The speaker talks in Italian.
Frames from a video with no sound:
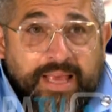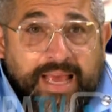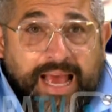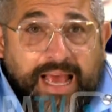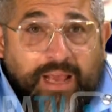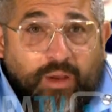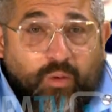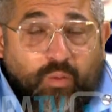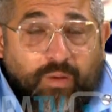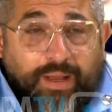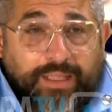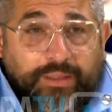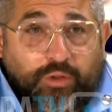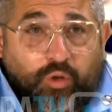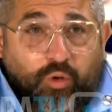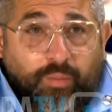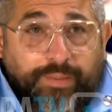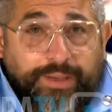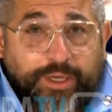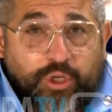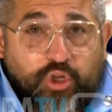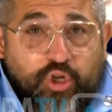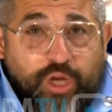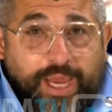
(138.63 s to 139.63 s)
al
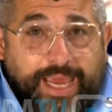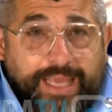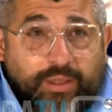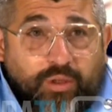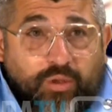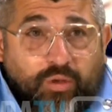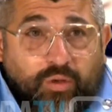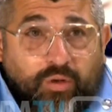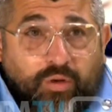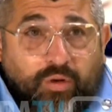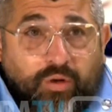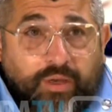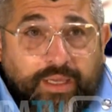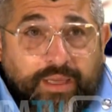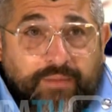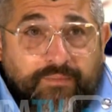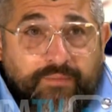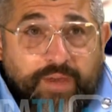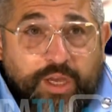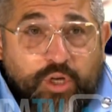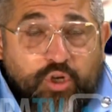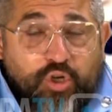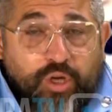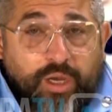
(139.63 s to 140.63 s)
4%,
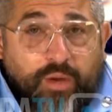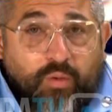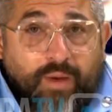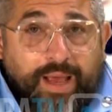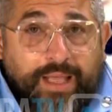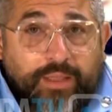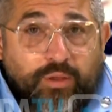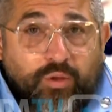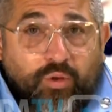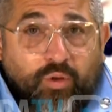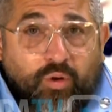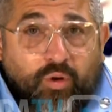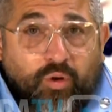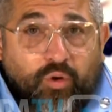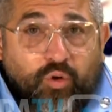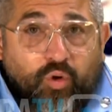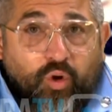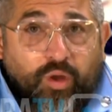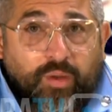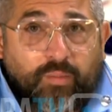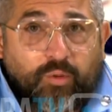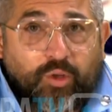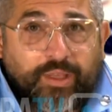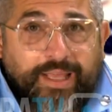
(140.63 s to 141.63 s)
invece quando
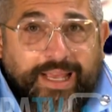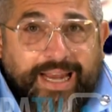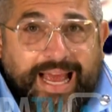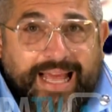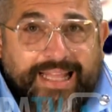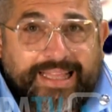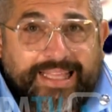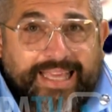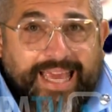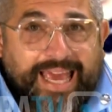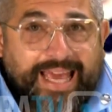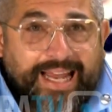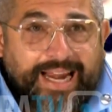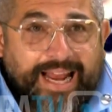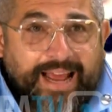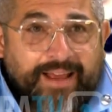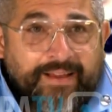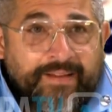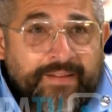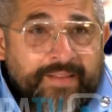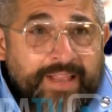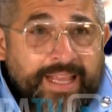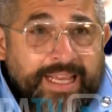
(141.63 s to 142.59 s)
noi moderati era